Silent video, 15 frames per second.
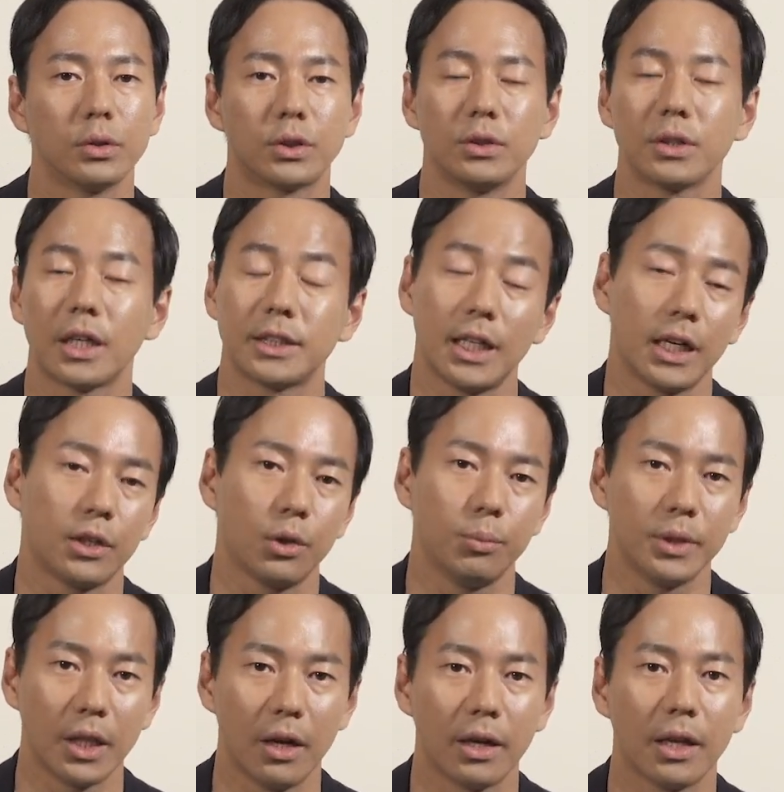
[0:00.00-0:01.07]
通過サーキット
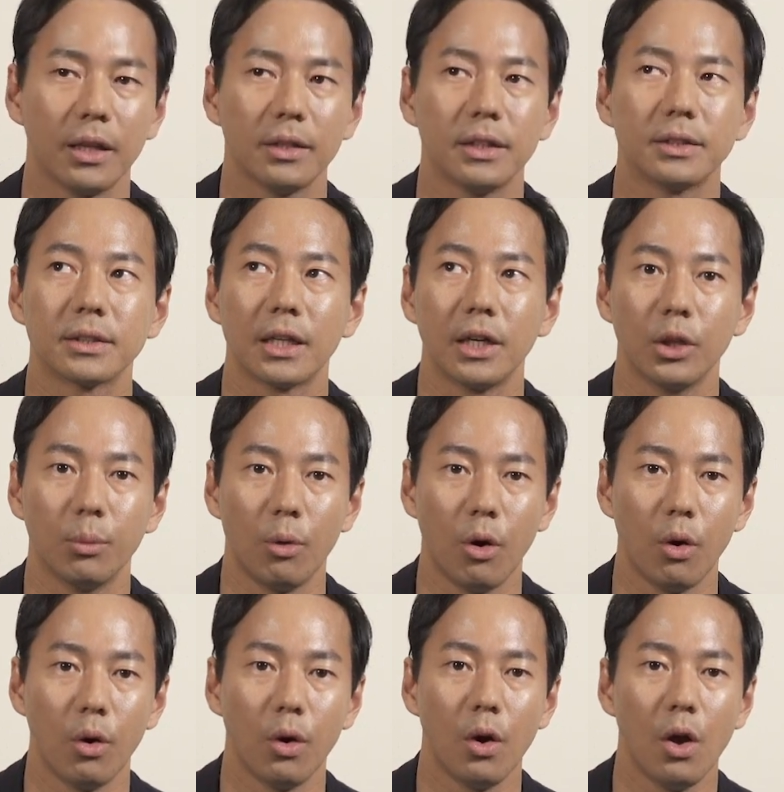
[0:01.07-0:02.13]
見たわけなんですけれど
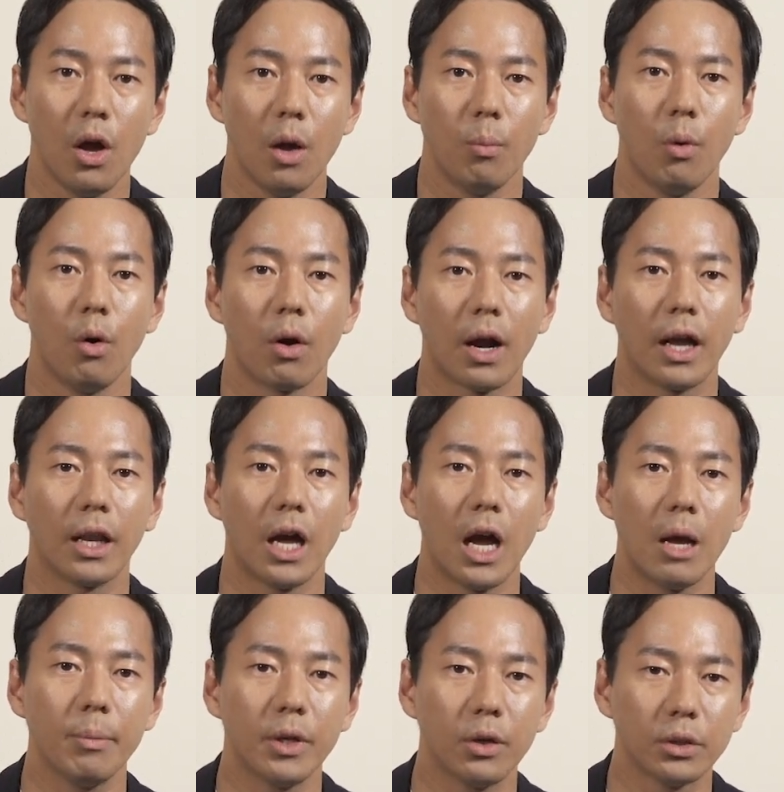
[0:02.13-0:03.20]
ももう
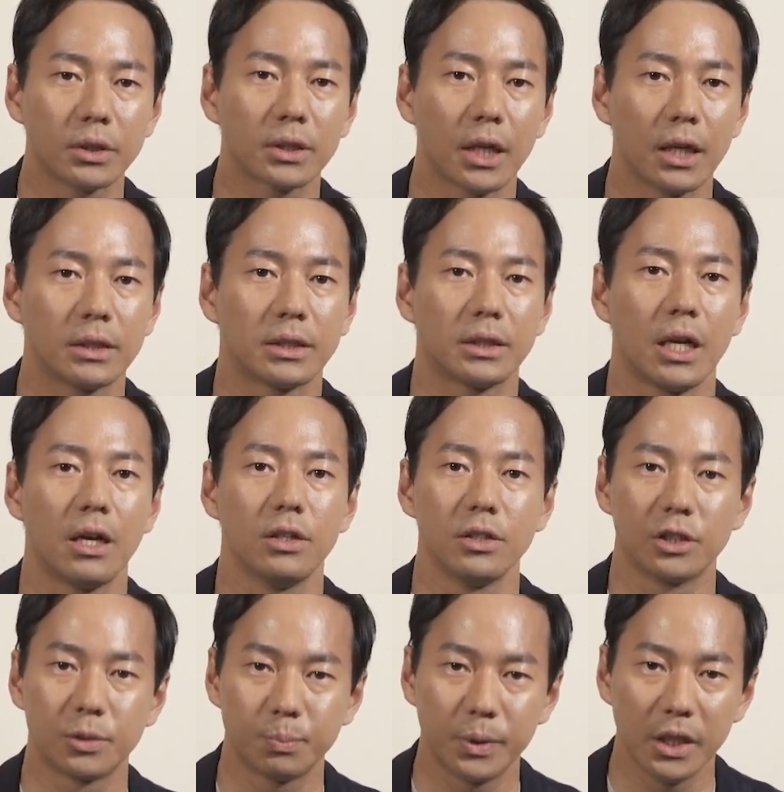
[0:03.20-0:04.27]
金網越しから伝わ
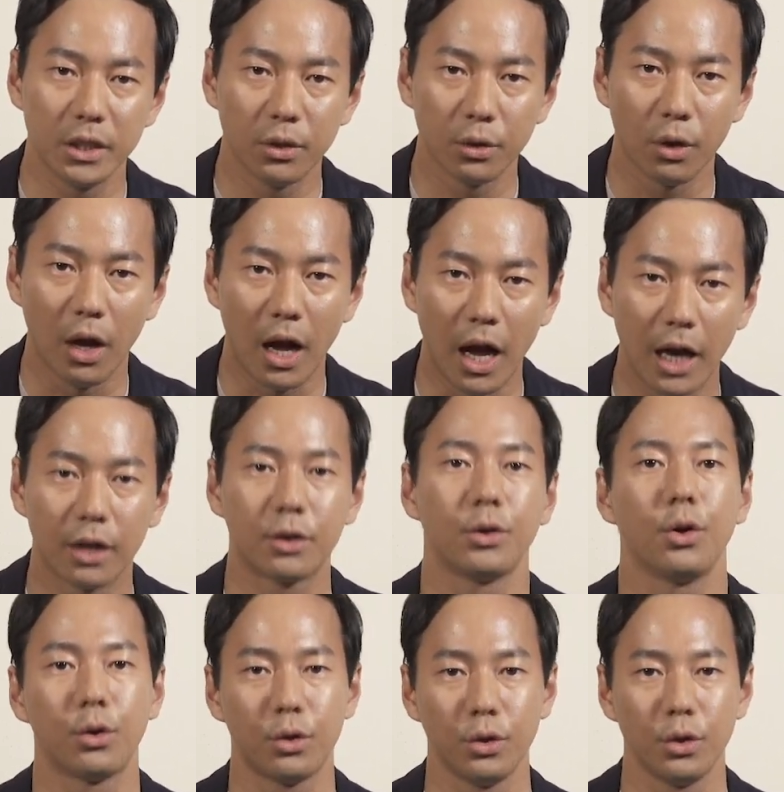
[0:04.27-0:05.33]
るスピードの迫
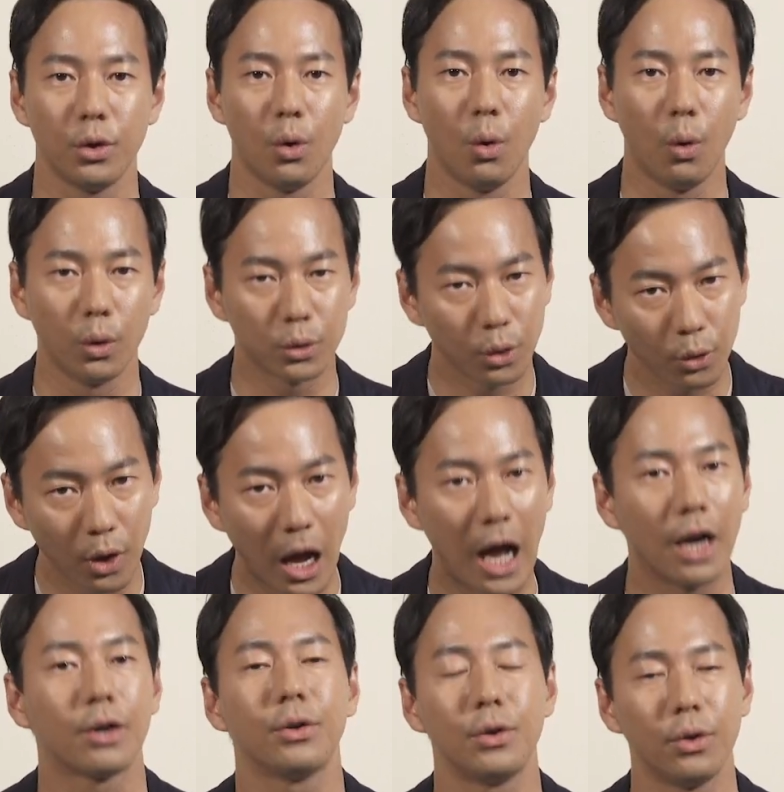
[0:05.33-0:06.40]
力音の
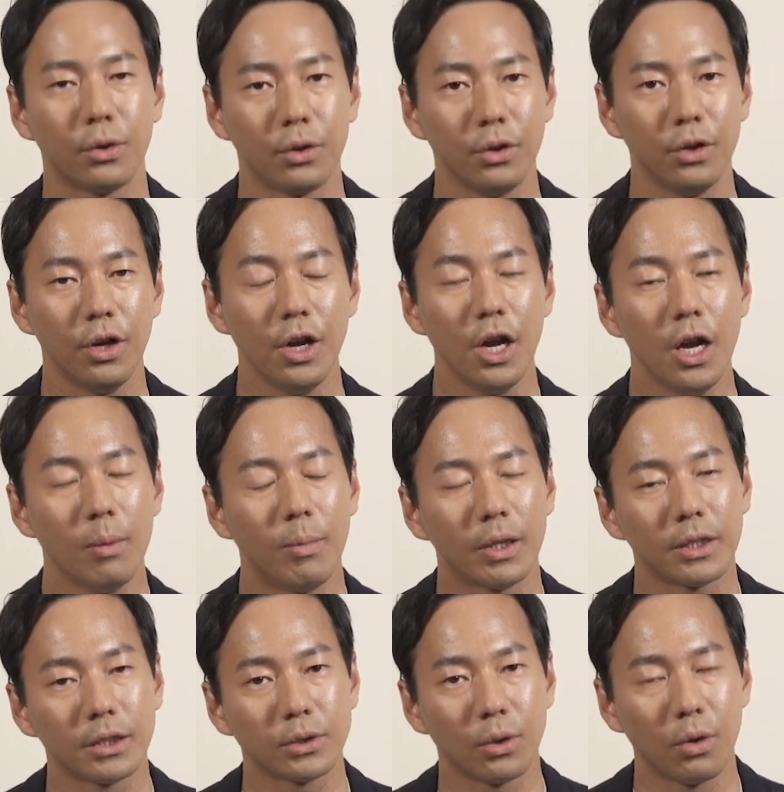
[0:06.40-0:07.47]
迫力ま
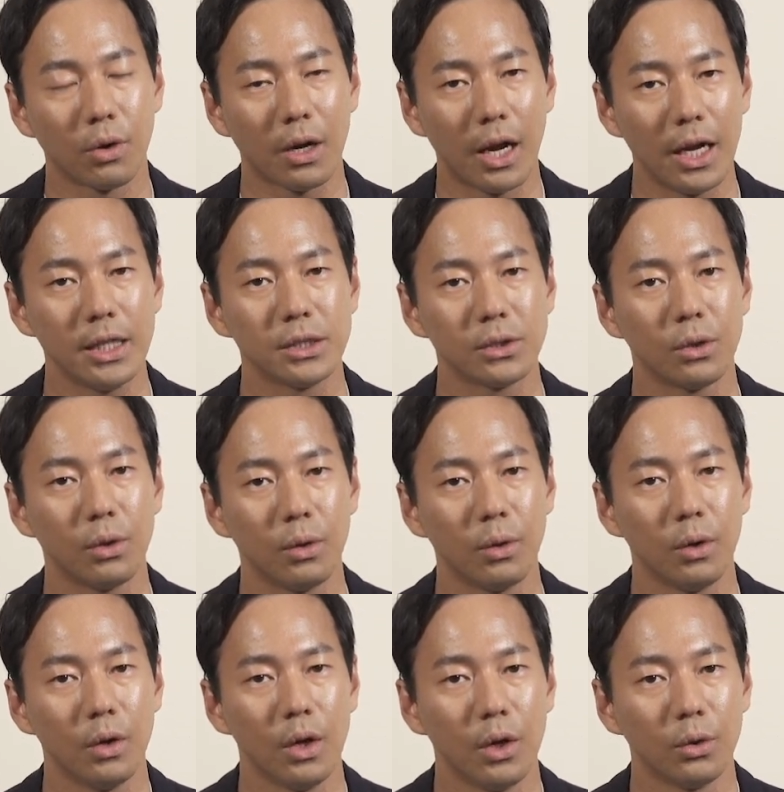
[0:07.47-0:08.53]
たその会
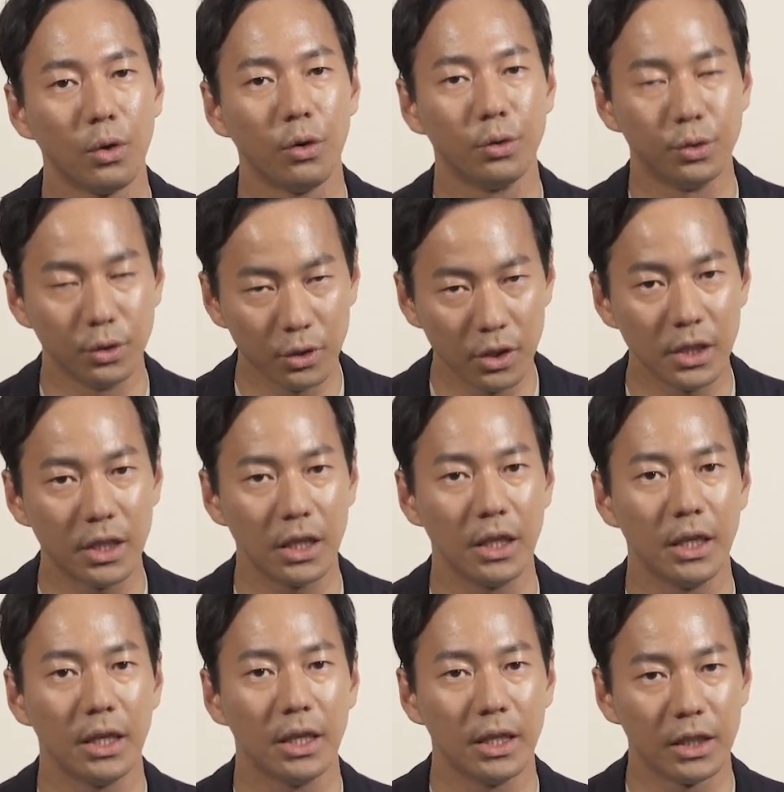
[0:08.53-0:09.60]
場の雰囲
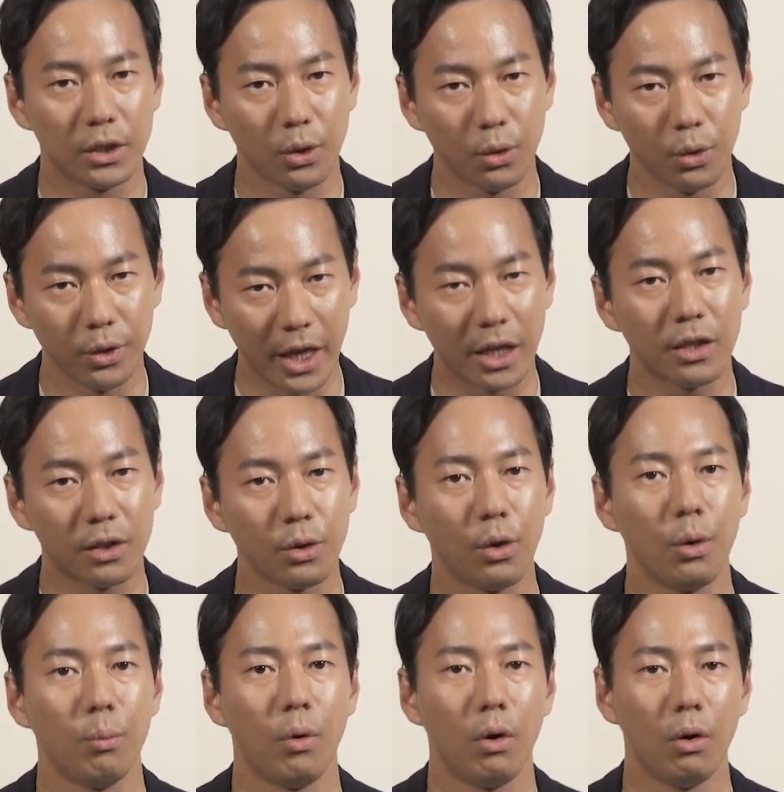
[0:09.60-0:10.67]
気人の熱
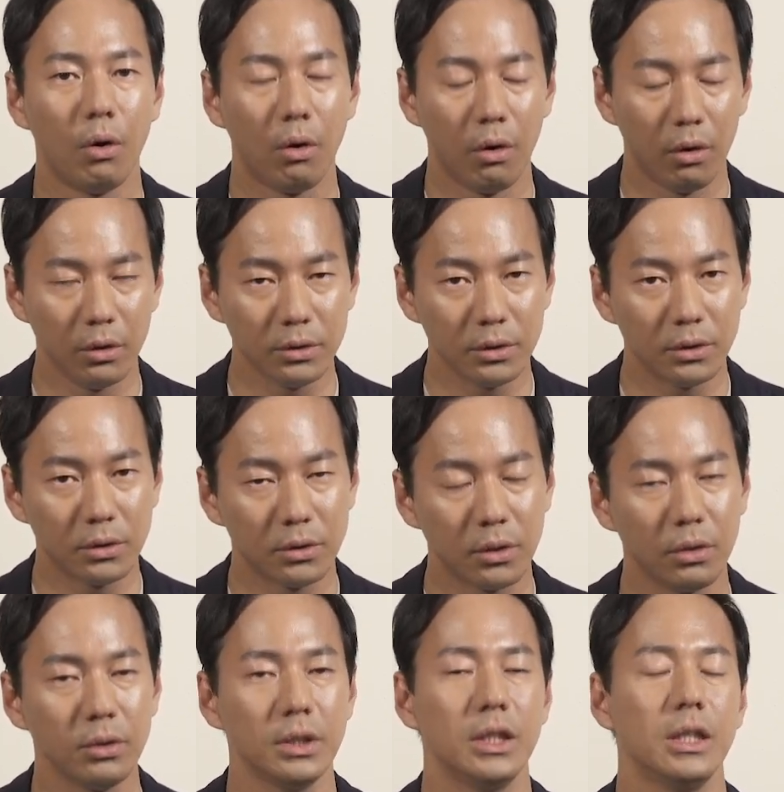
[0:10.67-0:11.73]
狂もう本
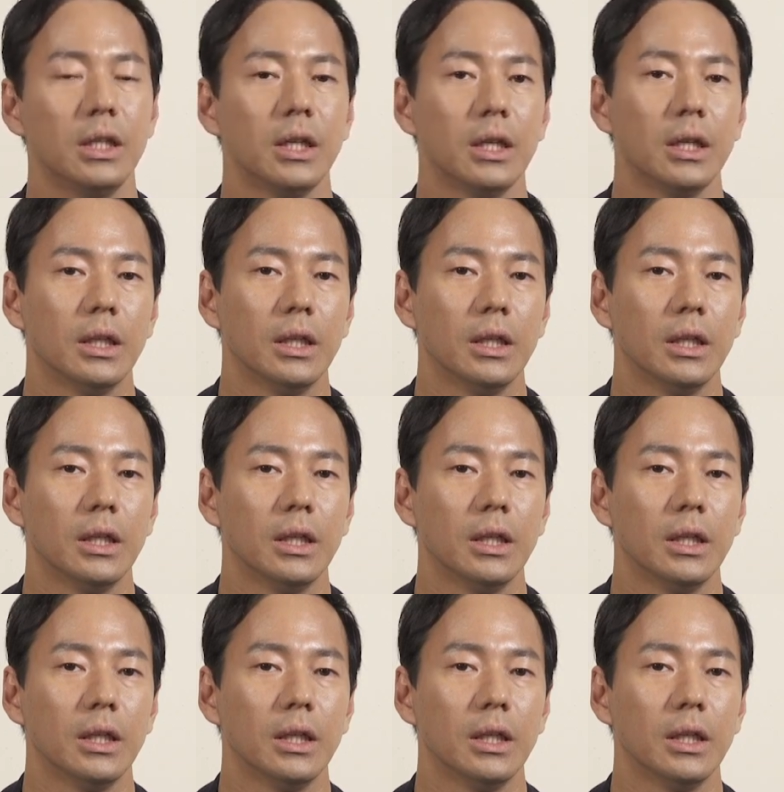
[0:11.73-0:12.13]
当に